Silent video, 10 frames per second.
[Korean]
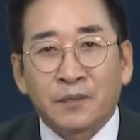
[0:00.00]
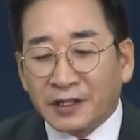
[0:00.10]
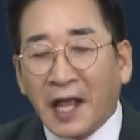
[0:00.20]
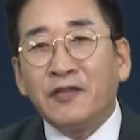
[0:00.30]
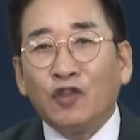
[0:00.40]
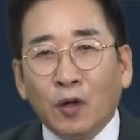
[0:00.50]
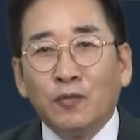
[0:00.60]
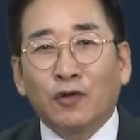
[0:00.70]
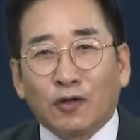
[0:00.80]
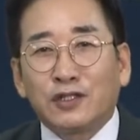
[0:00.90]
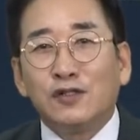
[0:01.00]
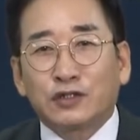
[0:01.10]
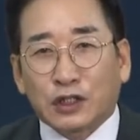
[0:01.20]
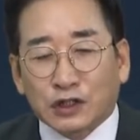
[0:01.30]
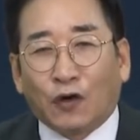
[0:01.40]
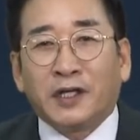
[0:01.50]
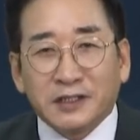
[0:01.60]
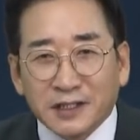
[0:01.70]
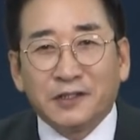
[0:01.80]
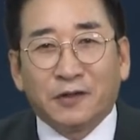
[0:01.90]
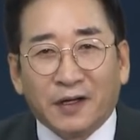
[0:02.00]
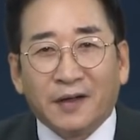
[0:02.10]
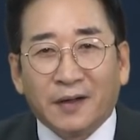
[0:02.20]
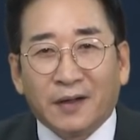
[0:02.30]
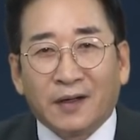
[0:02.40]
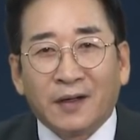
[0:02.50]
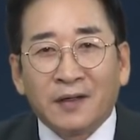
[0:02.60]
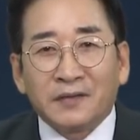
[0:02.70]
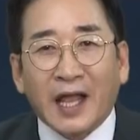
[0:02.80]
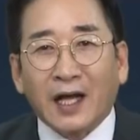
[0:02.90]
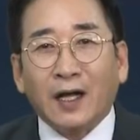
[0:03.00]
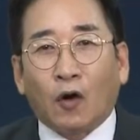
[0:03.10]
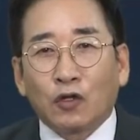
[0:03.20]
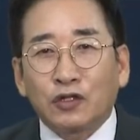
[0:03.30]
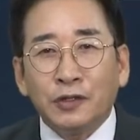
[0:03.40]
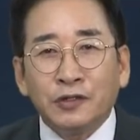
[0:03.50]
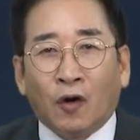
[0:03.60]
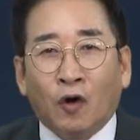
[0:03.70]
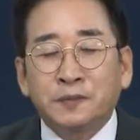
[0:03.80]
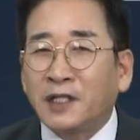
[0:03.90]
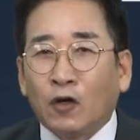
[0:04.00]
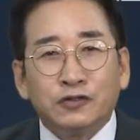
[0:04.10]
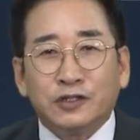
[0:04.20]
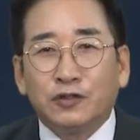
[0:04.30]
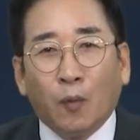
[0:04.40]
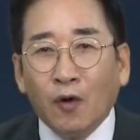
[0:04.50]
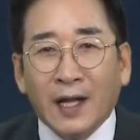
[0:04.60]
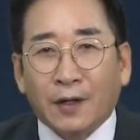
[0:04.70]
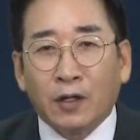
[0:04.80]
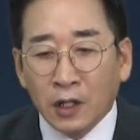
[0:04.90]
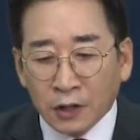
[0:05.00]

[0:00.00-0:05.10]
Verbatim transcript: 랜덤으로 어디로 정해지는 거예요 내가 어떤 영업사원인지도 몰라요.